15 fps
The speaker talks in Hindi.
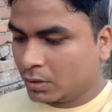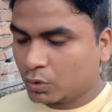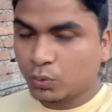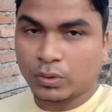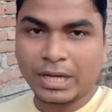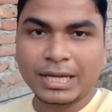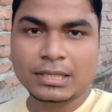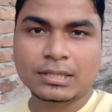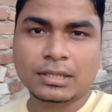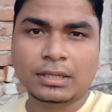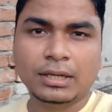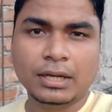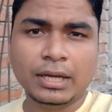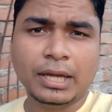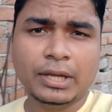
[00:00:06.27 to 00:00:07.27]
सो so गाइस
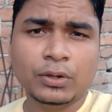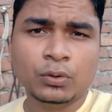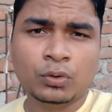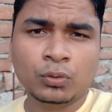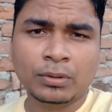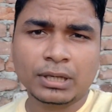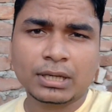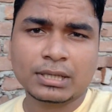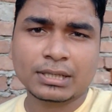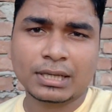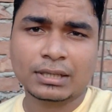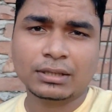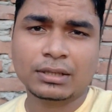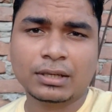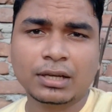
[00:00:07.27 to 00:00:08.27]
नए यूट्यूबर का
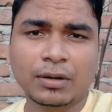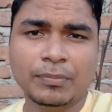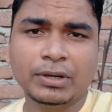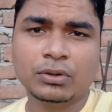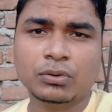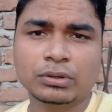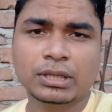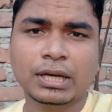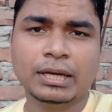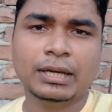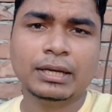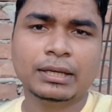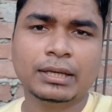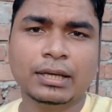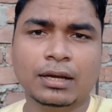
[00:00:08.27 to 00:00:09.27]
ज़्यादातर कमेंट होता
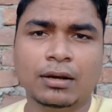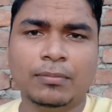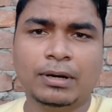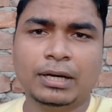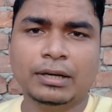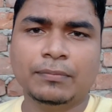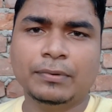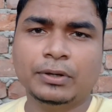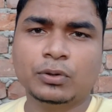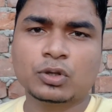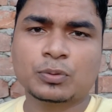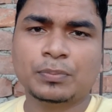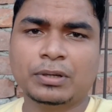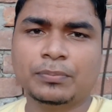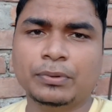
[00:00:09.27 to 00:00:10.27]
है कि हमारे
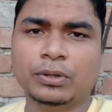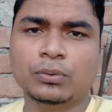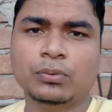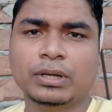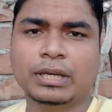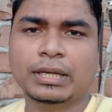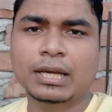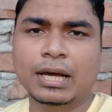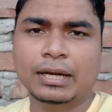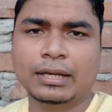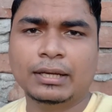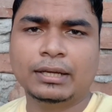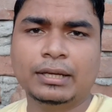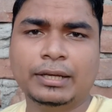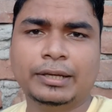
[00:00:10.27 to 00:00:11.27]
वीडियोस पर व्यू नहीं आ
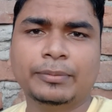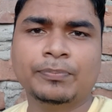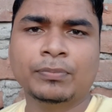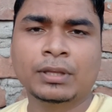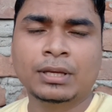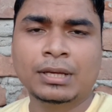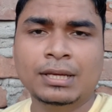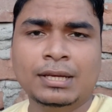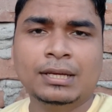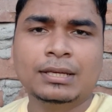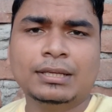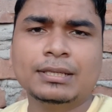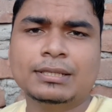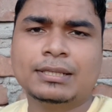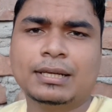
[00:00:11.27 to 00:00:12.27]
रहे
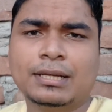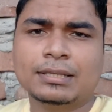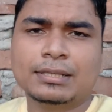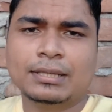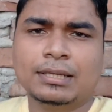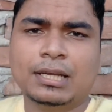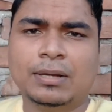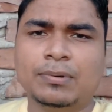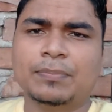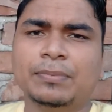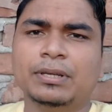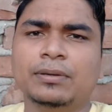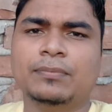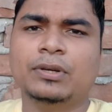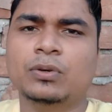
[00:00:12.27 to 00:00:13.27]
हैं किस तरह से हम
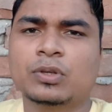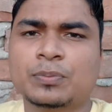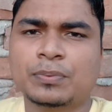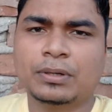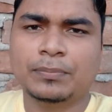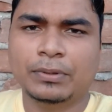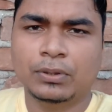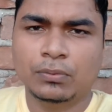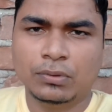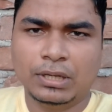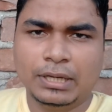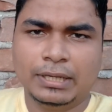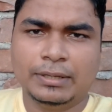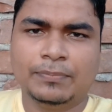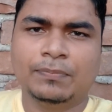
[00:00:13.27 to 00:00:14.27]
अपने वीडियोस पर व्यू
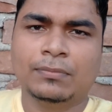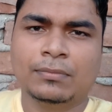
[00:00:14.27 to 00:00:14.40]
लाएं